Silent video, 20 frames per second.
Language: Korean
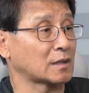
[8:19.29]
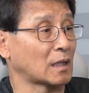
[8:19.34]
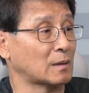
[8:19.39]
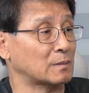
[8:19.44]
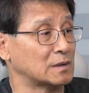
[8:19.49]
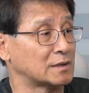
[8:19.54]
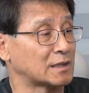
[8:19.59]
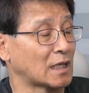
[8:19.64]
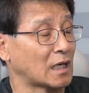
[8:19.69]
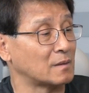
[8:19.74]

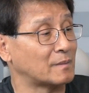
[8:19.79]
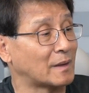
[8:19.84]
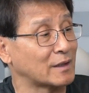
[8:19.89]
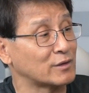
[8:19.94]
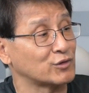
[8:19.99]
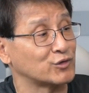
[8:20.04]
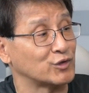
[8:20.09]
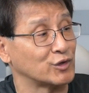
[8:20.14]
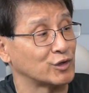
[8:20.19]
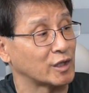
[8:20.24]
땀을 잘
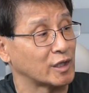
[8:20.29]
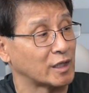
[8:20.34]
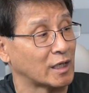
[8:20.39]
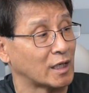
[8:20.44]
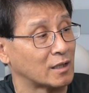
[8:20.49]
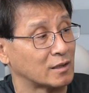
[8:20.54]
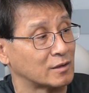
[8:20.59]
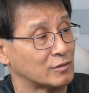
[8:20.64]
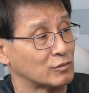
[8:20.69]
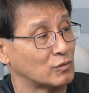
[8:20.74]
받을 수
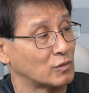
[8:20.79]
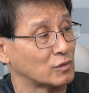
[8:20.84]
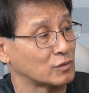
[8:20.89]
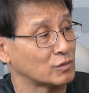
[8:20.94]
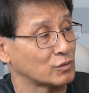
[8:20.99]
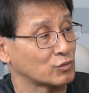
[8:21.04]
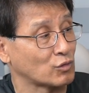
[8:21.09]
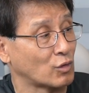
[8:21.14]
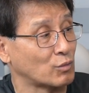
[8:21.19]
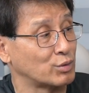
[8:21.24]
있게, 그리고
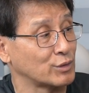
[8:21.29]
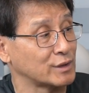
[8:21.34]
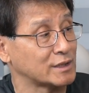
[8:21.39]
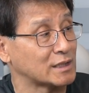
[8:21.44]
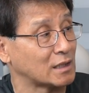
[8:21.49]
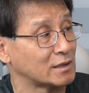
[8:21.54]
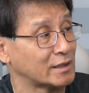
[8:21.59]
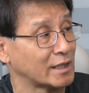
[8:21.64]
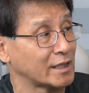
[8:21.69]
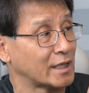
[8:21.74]
또 통풍이
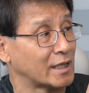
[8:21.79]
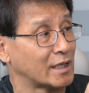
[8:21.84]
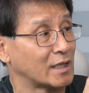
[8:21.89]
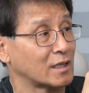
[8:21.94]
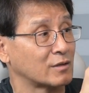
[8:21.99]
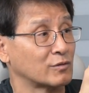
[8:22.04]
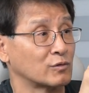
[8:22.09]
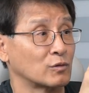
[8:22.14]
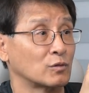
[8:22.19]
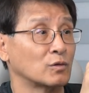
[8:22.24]
잘 되게,
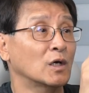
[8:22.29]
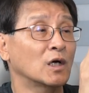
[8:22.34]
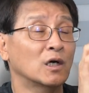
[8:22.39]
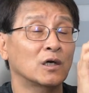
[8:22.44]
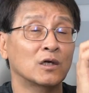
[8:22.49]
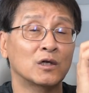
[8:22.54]
그리고